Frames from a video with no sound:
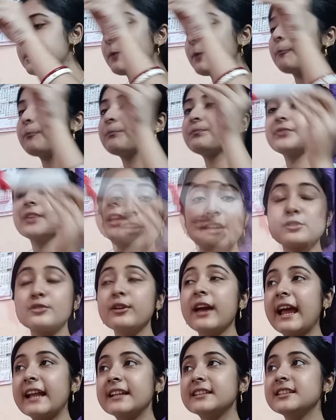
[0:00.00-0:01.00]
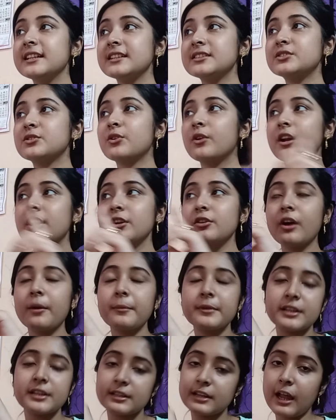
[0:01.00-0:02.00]
আমি তো একটু অ্যাডজাস্ট করে নিও
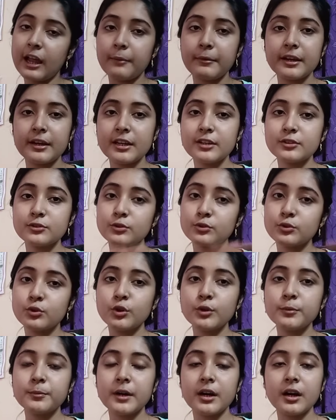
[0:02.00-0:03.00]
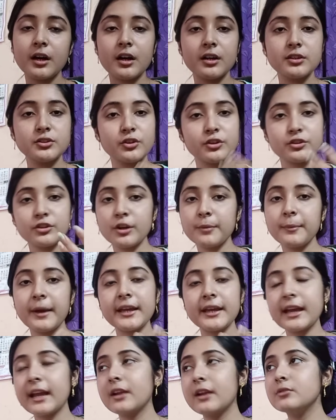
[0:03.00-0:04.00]
আমাদের ক্লাবে কিন্তু খুব জোরে জোরে
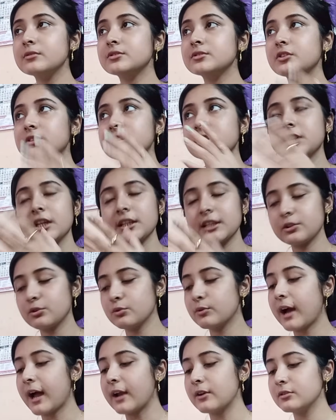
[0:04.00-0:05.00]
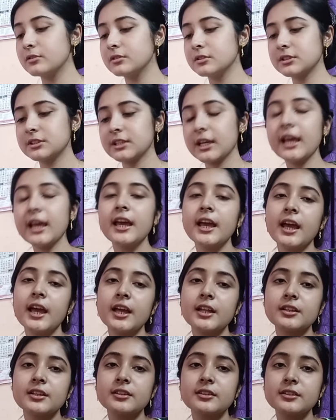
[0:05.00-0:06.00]
মাইকে অ্যানাউন্স করছে সাথে একটু গানও হচ্ছে
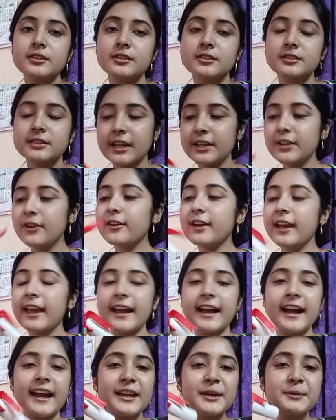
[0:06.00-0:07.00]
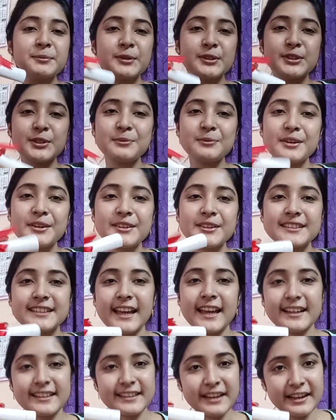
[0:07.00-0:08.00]
তো যাই হোক এখানে প্রথমে রয়েছে
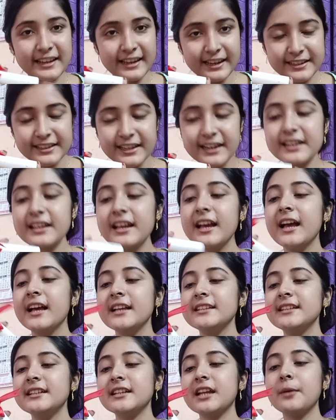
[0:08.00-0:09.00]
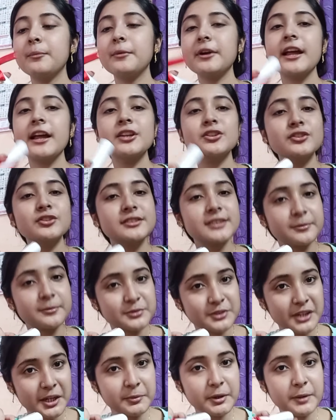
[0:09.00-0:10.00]
একটা লেটার যেটা আমার একজন
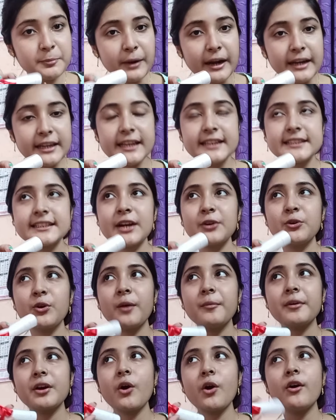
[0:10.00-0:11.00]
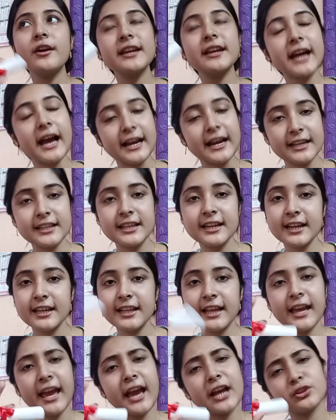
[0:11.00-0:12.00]
সাবস্ক্রাইবার পাঠিয়েছে আর ও আমাকে অনেক আগে থেকে
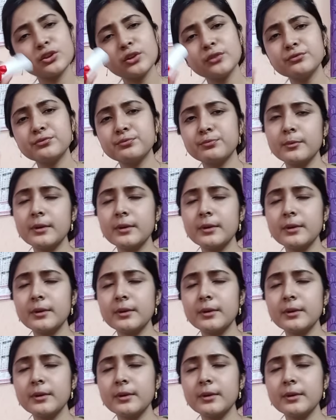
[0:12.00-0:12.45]
দেখে একদম